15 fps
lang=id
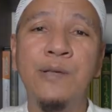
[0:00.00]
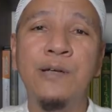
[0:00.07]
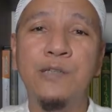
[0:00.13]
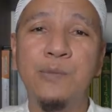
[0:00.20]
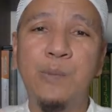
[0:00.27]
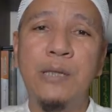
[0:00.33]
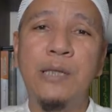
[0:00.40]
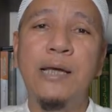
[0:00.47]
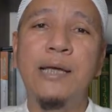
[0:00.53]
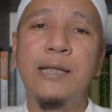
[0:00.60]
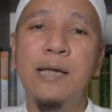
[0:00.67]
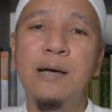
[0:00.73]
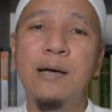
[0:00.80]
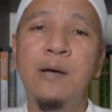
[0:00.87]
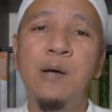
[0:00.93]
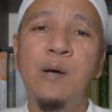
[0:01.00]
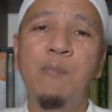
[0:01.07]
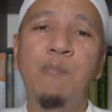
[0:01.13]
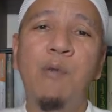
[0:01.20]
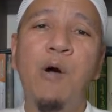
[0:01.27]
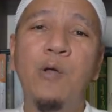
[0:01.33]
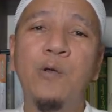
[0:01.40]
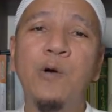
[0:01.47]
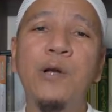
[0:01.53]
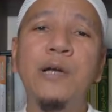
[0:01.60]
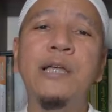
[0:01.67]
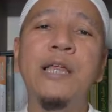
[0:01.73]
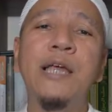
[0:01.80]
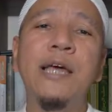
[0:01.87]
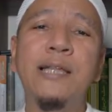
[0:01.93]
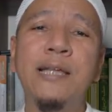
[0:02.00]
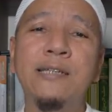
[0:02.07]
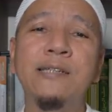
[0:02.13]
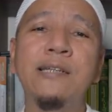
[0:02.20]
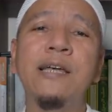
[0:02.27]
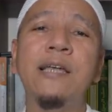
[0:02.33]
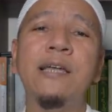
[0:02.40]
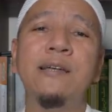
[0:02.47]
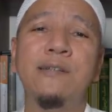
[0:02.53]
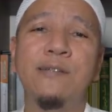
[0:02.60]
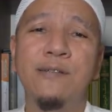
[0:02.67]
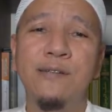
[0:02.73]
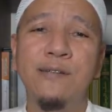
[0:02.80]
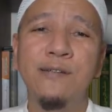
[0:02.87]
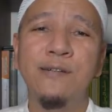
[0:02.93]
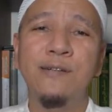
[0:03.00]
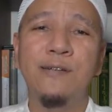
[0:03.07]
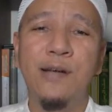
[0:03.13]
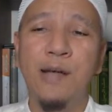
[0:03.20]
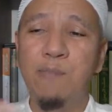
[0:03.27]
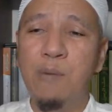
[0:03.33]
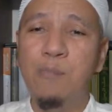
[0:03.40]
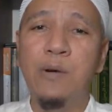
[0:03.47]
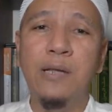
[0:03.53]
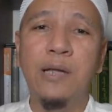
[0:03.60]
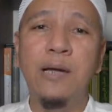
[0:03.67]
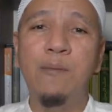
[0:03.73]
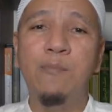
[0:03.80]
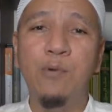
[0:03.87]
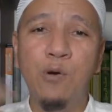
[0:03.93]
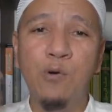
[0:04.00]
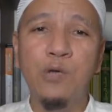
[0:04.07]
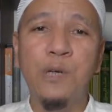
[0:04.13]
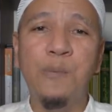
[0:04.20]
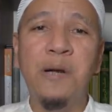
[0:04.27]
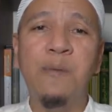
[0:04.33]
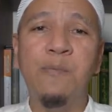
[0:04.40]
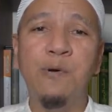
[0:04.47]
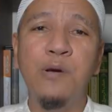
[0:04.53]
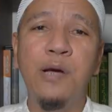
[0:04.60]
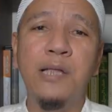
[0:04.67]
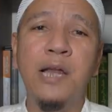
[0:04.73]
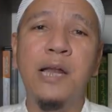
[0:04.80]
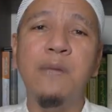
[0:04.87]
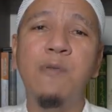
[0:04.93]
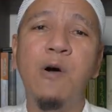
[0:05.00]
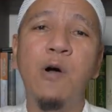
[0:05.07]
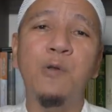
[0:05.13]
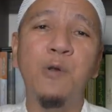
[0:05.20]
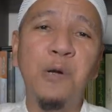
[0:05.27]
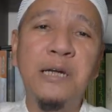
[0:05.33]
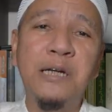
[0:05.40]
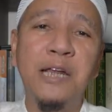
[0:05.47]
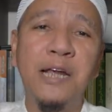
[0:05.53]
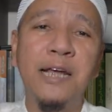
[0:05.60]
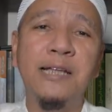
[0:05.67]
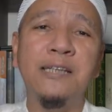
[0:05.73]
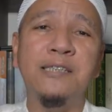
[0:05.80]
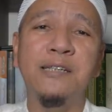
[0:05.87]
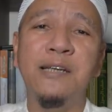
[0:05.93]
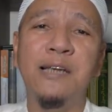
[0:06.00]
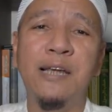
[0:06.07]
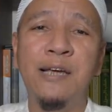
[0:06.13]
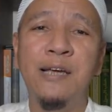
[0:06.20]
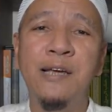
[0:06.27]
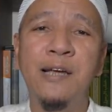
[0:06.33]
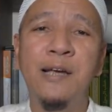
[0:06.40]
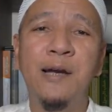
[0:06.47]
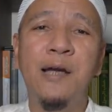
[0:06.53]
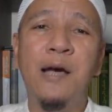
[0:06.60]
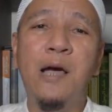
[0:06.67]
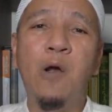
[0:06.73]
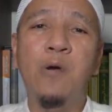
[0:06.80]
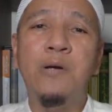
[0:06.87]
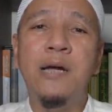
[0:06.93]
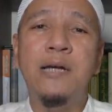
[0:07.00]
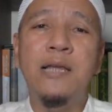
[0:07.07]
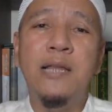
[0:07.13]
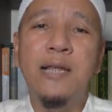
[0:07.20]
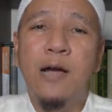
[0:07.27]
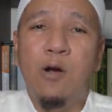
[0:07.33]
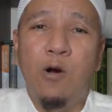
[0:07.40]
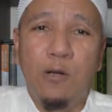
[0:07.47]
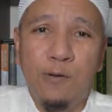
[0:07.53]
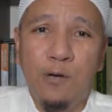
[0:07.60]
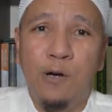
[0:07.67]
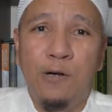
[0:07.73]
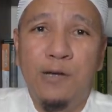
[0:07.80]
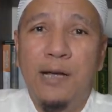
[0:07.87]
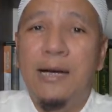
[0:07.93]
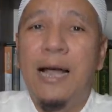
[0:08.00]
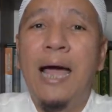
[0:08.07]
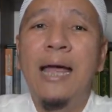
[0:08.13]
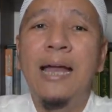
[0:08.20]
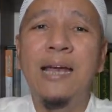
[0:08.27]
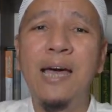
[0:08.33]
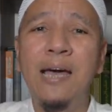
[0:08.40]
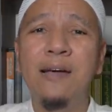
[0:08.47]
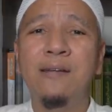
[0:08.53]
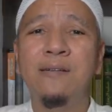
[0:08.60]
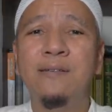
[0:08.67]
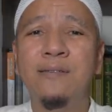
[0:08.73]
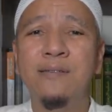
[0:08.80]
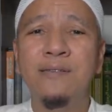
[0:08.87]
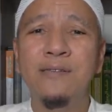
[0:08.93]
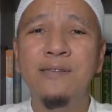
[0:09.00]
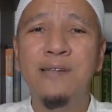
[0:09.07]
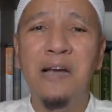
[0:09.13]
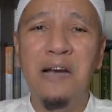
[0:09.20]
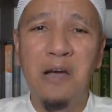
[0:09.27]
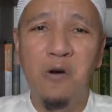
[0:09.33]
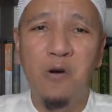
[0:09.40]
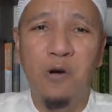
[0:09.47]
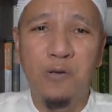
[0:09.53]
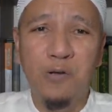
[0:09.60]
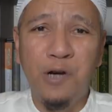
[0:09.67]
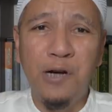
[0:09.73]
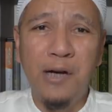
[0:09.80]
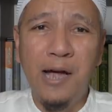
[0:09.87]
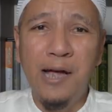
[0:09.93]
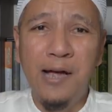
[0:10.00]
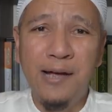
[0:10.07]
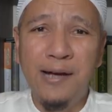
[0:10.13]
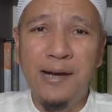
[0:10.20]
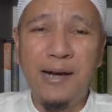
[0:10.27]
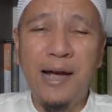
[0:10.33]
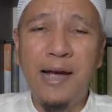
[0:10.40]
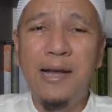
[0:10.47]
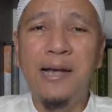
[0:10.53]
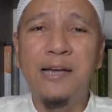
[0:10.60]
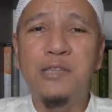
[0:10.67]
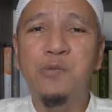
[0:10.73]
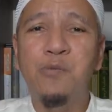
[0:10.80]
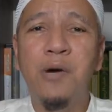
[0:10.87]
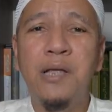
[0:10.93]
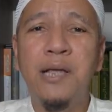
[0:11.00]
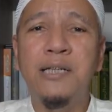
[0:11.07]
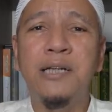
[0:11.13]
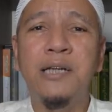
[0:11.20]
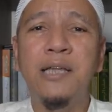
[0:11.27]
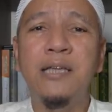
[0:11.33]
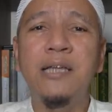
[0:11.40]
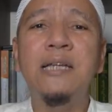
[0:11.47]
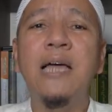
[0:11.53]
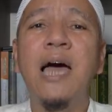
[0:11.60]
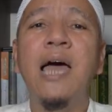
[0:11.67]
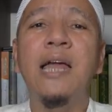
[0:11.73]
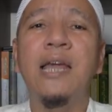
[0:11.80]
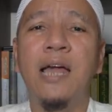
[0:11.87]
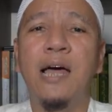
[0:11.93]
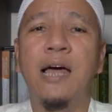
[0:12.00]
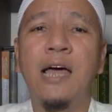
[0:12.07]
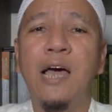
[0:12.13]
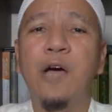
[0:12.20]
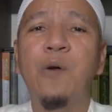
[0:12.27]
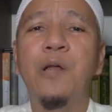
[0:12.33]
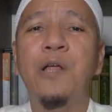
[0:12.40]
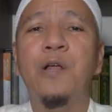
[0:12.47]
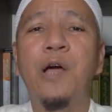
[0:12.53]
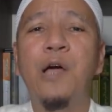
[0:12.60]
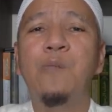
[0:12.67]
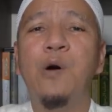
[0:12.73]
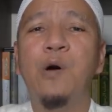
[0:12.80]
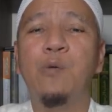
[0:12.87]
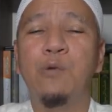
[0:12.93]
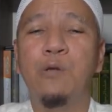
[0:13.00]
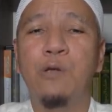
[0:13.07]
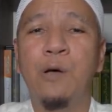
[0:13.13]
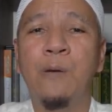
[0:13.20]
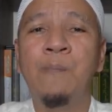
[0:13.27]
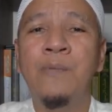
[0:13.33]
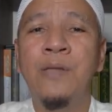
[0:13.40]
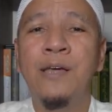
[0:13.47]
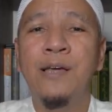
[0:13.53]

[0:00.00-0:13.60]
Seperti kita mengotori diri kita sendiri. Dengan perbuatan yang buruk, ucapannya buruk, kita lagi mengotori diri kita sendiri Nah kalau udah dirinya kotor, ya nggak enak. Ya kalau kotor nggak, nggak enak. Semuanya jadi tidak enak. Ikhwani rahimakumullah.